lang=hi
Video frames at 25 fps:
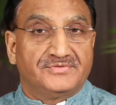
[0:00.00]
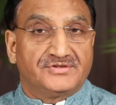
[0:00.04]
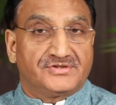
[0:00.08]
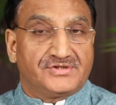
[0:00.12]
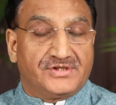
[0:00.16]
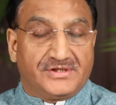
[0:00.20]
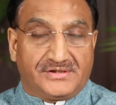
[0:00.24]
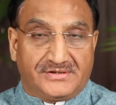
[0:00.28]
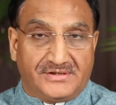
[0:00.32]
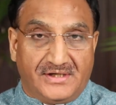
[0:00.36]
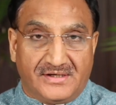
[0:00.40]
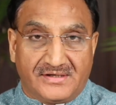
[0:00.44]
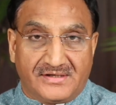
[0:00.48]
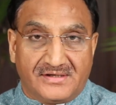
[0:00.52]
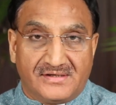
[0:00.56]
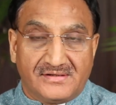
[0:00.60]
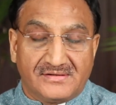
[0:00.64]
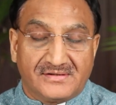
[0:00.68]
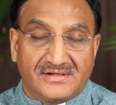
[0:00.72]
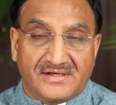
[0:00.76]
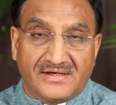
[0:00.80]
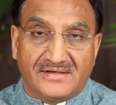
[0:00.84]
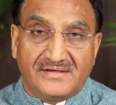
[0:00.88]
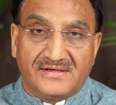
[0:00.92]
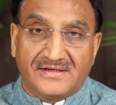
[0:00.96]
शिक्षा
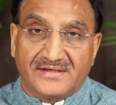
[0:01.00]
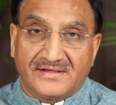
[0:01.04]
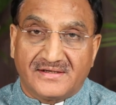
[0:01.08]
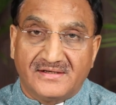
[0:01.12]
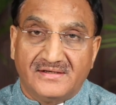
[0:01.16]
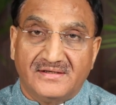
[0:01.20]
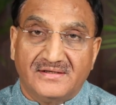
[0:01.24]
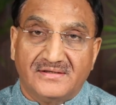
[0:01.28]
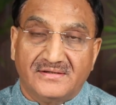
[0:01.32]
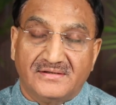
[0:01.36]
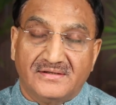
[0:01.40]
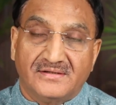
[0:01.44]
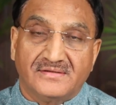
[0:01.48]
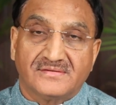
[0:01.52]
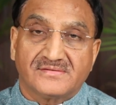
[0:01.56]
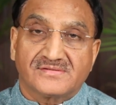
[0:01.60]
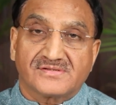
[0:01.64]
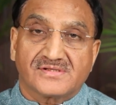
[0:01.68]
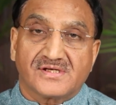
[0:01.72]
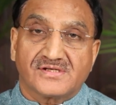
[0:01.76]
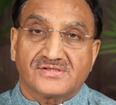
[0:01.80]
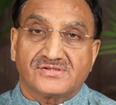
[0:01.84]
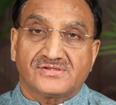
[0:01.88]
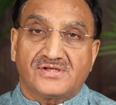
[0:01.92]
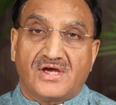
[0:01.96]
ग्रहण करने के लिए इन
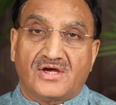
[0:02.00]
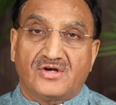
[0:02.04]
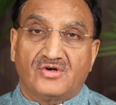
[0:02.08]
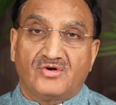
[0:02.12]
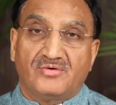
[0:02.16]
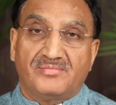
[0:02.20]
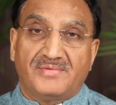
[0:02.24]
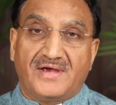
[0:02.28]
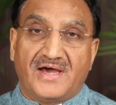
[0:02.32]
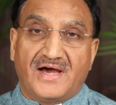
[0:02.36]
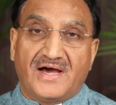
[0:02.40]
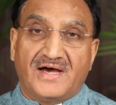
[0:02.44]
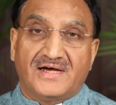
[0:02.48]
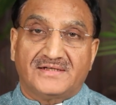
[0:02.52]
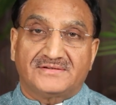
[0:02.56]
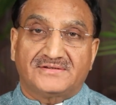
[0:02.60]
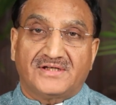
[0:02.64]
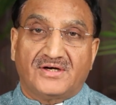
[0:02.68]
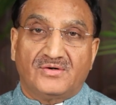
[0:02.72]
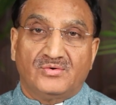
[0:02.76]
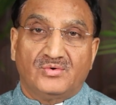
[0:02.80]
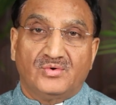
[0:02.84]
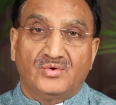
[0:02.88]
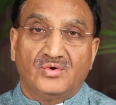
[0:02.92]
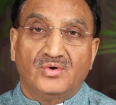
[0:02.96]
संस्थानों में
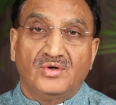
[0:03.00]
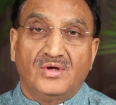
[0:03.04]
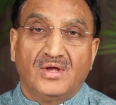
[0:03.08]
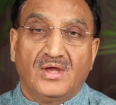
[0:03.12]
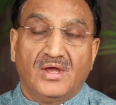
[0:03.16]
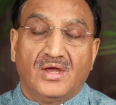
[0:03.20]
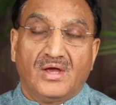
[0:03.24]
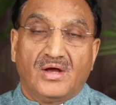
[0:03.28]
आता हो